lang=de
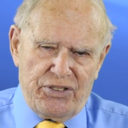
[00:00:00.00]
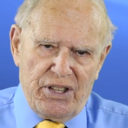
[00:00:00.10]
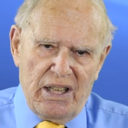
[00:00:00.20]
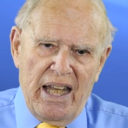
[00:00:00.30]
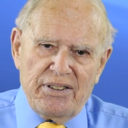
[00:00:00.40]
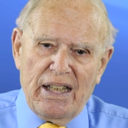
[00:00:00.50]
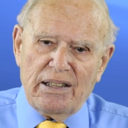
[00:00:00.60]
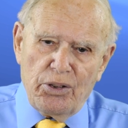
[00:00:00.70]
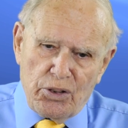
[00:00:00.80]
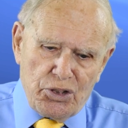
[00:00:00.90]
sich völlig
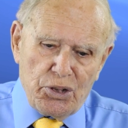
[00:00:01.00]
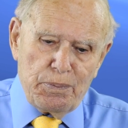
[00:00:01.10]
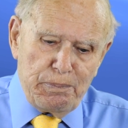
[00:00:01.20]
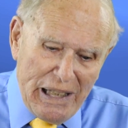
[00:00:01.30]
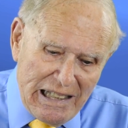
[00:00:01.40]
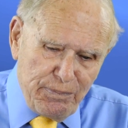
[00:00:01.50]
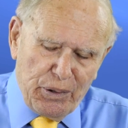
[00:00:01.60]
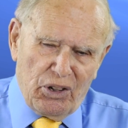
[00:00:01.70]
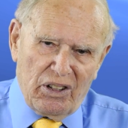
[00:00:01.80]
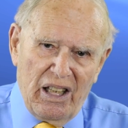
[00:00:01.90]
auf sich selbst
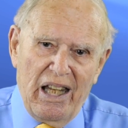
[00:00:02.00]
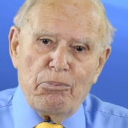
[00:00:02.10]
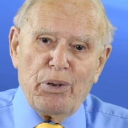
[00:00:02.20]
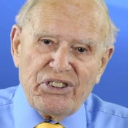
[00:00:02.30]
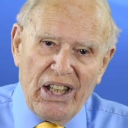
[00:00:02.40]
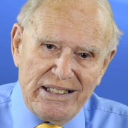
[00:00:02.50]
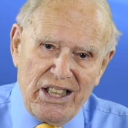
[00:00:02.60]
verlassen. Sie